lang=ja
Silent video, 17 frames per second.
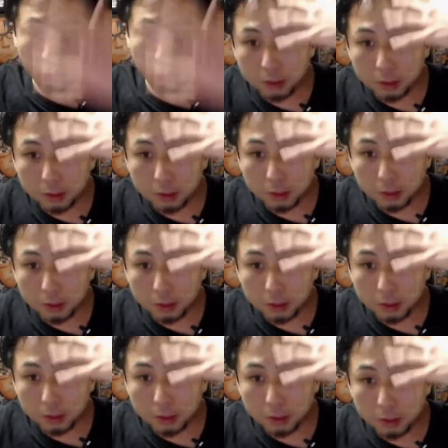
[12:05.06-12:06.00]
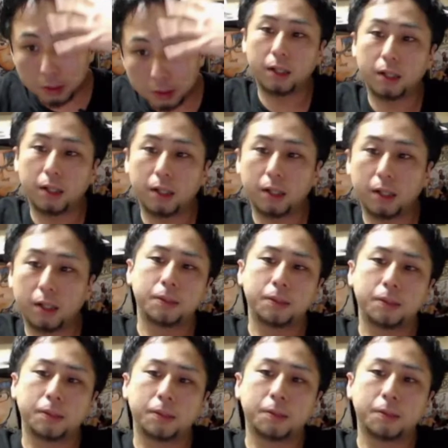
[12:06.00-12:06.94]
言葉が降ってくるから。
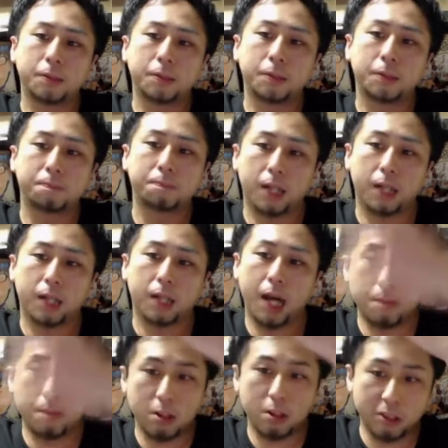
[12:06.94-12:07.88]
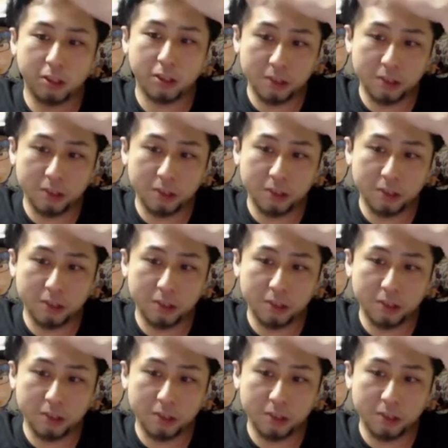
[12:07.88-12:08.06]
神の思